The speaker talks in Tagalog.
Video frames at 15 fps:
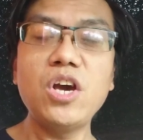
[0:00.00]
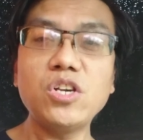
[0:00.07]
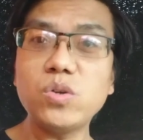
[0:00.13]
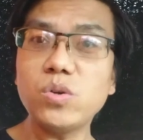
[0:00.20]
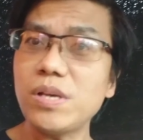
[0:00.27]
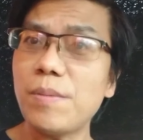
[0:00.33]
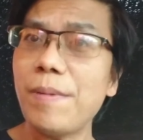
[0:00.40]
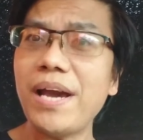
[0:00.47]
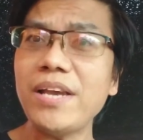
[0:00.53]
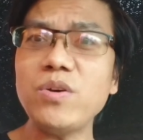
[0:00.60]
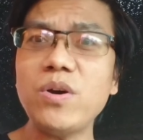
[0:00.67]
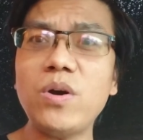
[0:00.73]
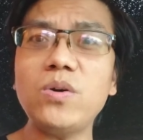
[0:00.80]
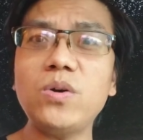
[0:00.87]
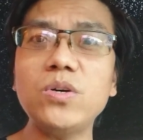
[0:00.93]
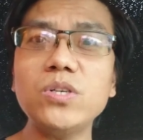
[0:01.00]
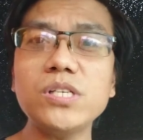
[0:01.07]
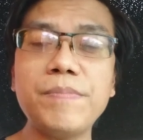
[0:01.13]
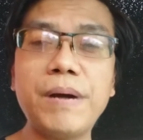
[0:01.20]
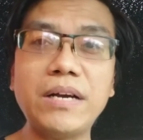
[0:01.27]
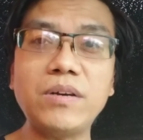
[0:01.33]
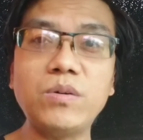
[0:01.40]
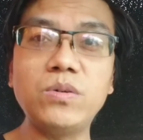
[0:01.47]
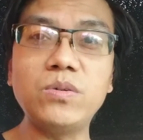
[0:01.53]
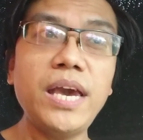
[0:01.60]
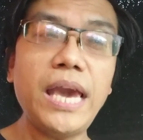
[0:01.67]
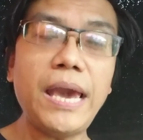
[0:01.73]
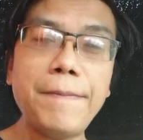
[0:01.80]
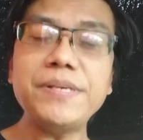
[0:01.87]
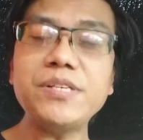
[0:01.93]
So samahan nyo ako sa bagong
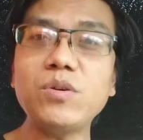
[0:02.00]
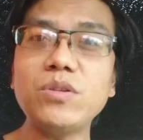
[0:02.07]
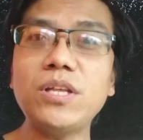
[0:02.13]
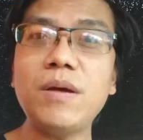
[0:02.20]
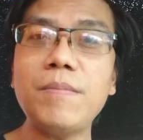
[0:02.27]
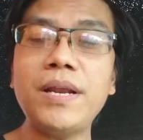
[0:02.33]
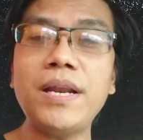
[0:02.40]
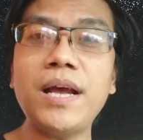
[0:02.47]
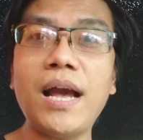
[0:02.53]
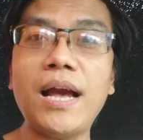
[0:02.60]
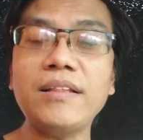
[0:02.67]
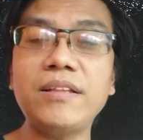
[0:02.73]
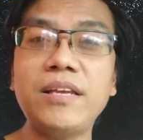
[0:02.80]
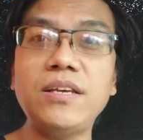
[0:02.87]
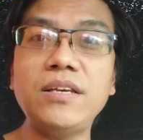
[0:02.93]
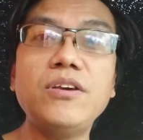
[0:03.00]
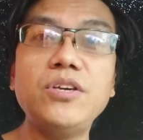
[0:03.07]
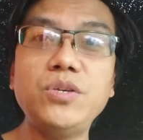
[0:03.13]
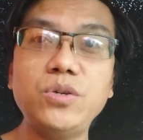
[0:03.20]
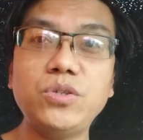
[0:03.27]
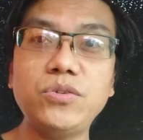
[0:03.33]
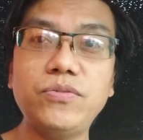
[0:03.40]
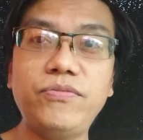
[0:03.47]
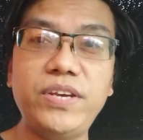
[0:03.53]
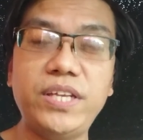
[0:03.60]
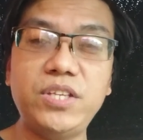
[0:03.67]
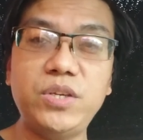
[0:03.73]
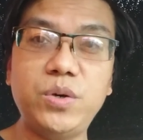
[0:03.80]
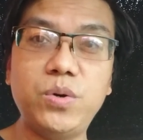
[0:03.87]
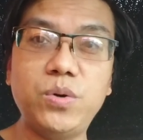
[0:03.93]
episode na naman ng ating YouTube
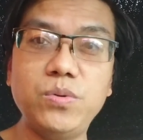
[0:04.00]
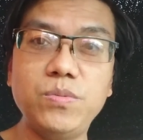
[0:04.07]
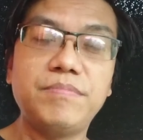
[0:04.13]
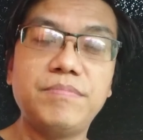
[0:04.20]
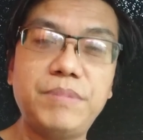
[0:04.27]
video.